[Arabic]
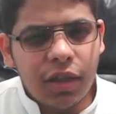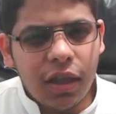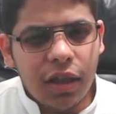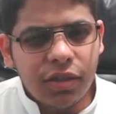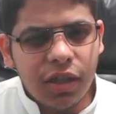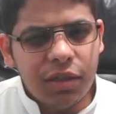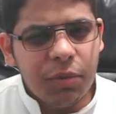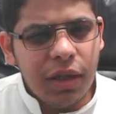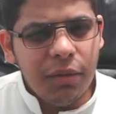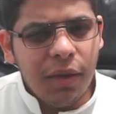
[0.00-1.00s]

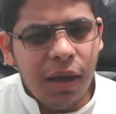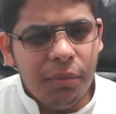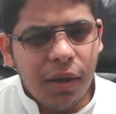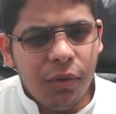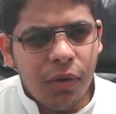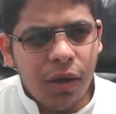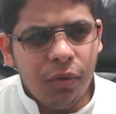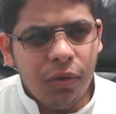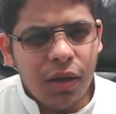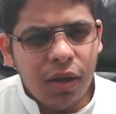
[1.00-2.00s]
استخدموا ان ماب او
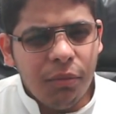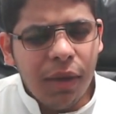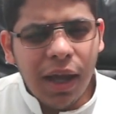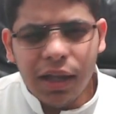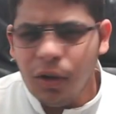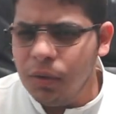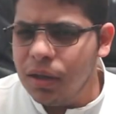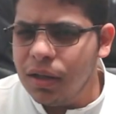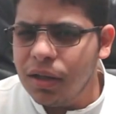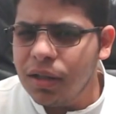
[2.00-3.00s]
او ما او
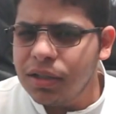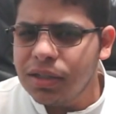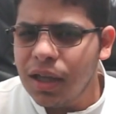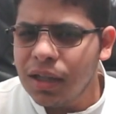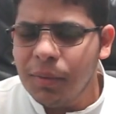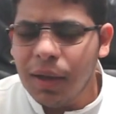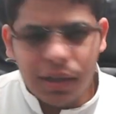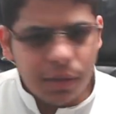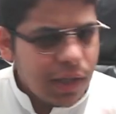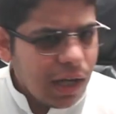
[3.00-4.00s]
نتستات ما
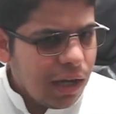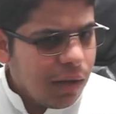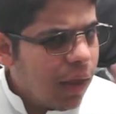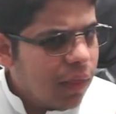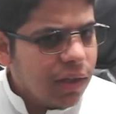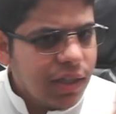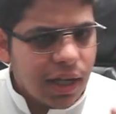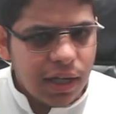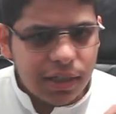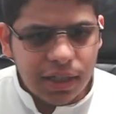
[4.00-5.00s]
ادري بصراحه انا ما اذكر
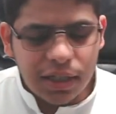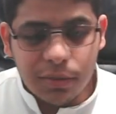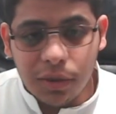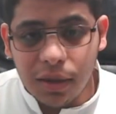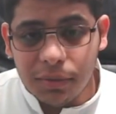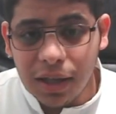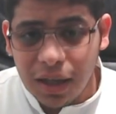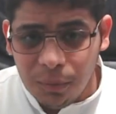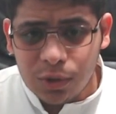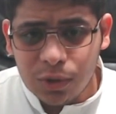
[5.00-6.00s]
شكل الشاشه بالضبط
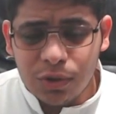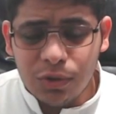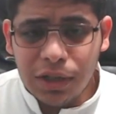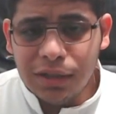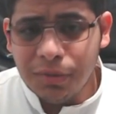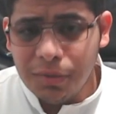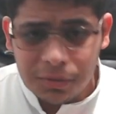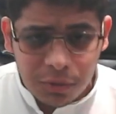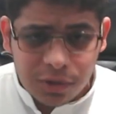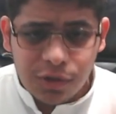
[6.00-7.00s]
موجود الصور تحت
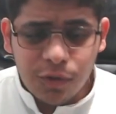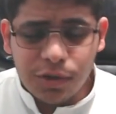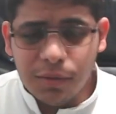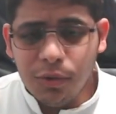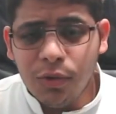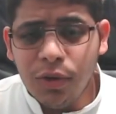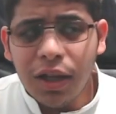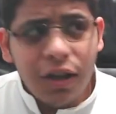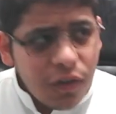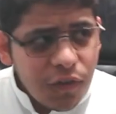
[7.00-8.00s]
ممكن تشوفون شو الموضوع
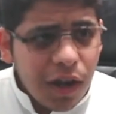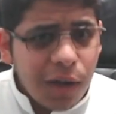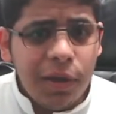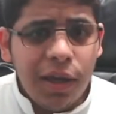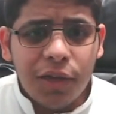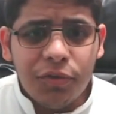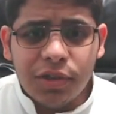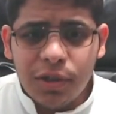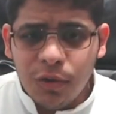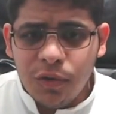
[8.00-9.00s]
ففي اي بيات
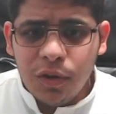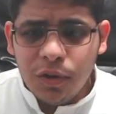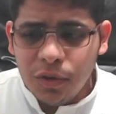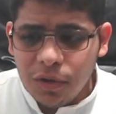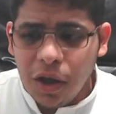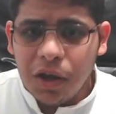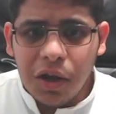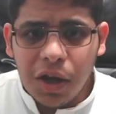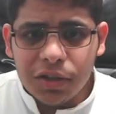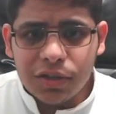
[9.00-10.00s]
وكذا وفي هاكر
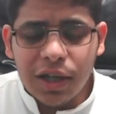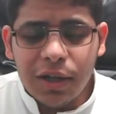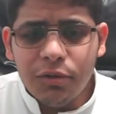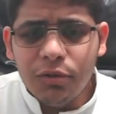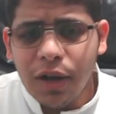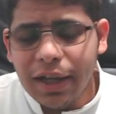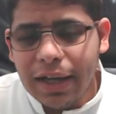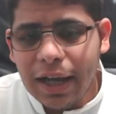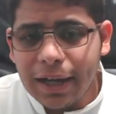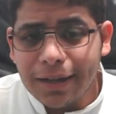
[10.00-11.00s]
حاط يدينه
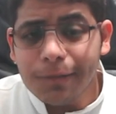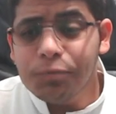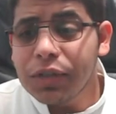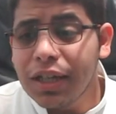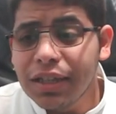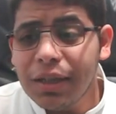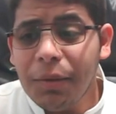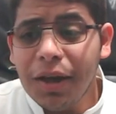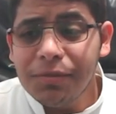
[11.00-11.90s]
والى اخره طبعا